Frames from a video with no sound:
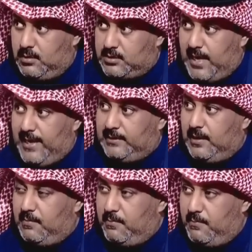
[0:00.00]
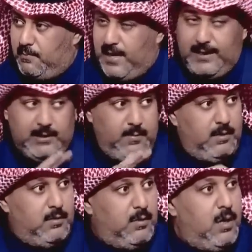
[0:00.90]
صحته من عدمها
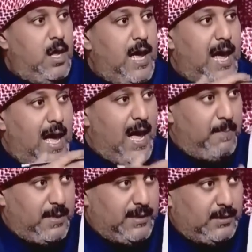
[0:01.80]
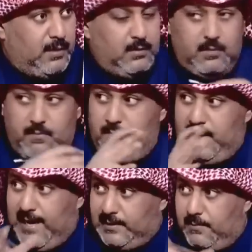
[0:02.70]
اهميته
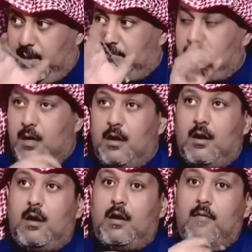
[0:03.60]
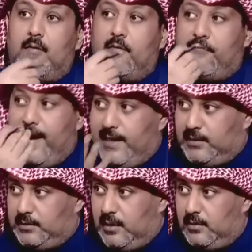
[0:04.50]
من عدمها
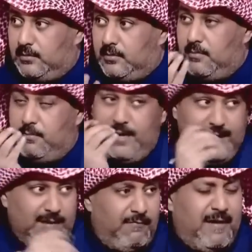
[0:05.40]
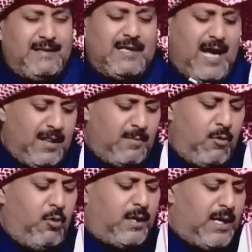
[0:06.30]
فائدته من عدم فائدته هذا
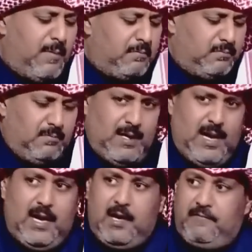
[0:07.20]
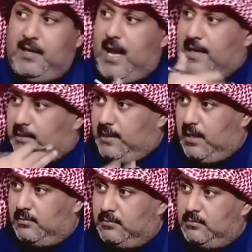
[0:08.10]
الموضوع كله ما له علاقه في
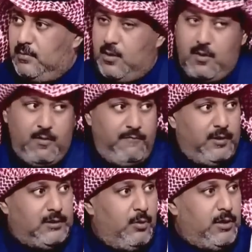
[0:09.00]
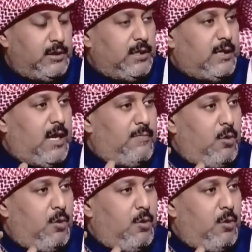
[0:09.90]
انديه في الدوري تقدر تاخذ